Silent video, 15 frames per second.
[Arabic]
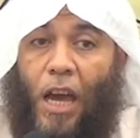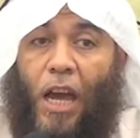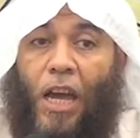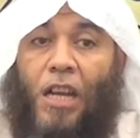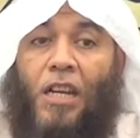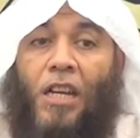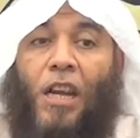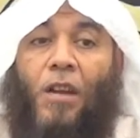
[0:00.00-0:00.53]

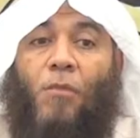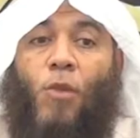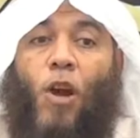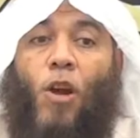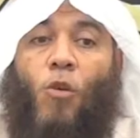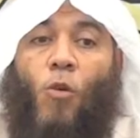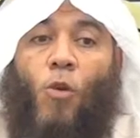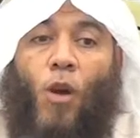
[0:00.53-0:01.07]
أن
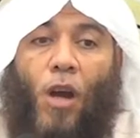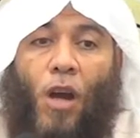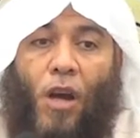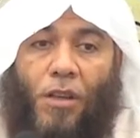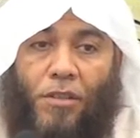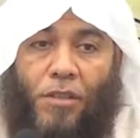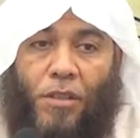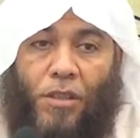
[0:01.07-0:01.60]

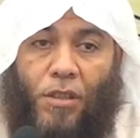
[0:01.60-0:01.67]
المخلوقات